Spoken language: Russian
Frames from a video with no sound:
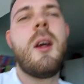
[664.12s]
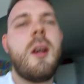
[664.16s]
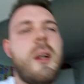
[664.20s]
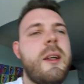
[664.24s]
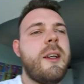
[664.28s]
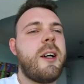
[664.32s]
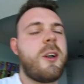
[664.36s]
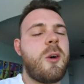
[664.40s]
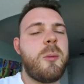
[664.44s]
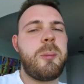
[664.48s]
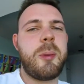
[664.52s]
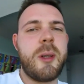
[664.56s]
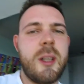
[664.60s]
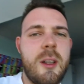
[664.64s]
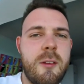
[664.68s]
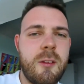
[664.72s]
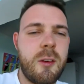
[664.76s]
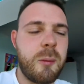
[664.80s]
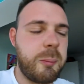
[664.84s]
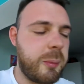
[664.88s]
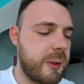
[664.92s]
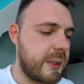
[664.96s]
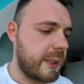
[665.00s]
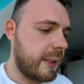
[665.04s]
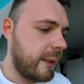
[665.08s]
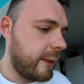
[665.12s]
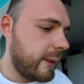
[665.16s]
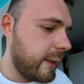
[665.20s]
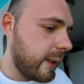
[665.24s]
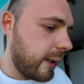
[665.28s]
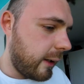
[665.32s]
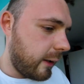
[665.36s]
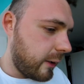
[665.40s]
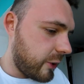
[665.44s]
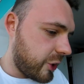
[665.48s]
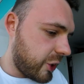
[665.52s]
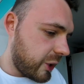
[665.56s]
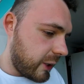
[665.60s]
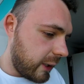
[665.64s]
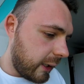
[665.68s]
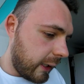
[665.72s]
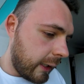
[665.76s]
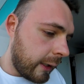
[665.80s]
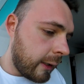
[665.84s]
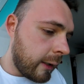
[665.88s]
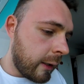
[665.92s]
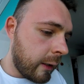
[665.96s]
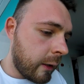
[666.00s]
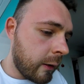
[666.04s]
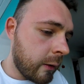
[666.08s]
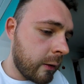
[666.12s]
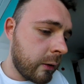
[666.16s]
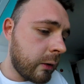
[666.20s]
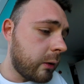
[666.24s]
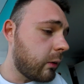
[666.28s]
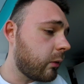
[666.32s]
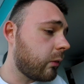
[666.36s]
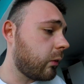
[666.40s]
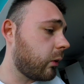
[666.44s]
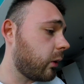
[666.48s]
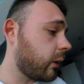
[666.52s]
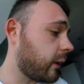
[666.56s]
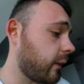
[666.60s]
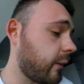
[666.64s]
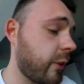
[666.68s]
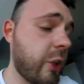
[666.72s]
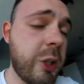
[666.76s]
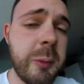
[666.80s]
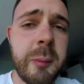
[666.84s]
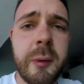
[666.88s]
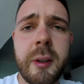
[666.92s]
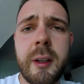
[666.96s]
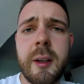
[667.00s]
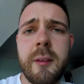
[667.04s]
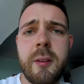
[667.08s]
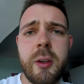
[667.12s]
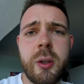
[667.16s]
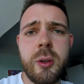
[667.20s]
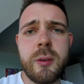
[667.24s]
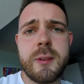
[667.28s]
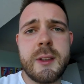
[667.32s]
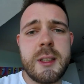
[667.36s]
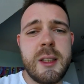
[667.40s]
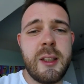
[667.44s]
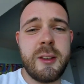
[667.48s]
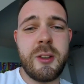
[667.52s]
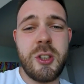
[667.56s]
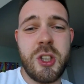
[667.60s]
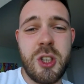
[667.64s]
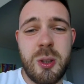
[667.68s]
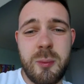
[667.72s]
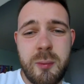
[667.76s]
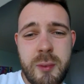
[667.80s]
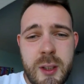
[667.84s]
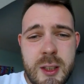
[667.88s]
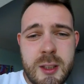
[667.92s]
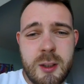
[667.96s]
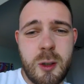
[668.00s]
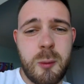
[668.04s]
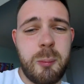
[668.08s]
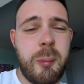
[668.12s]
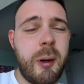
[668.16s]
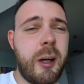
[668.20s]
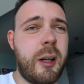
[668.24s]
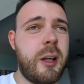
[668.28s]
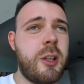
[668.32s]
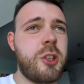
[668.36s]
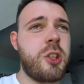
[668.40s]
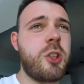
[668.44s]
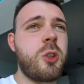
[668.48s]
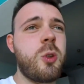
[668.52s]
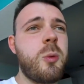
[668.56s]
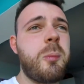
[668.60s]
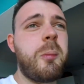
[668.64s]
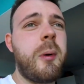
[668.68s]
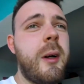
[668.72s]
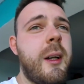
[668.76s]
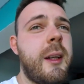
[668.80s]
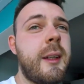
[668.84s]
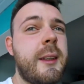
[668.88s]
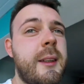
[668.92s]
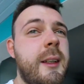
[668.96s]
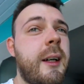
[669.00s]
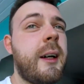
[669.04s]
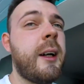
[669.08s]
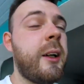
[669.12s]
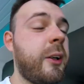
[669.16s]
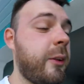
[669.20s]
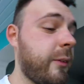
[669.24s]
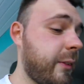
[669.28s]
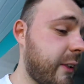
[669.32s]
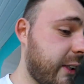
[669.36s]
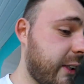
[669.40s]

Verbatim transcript: Я купил его после дня рождения. Вот, в общем, я говорю, в следующем видео покажу, полетаю,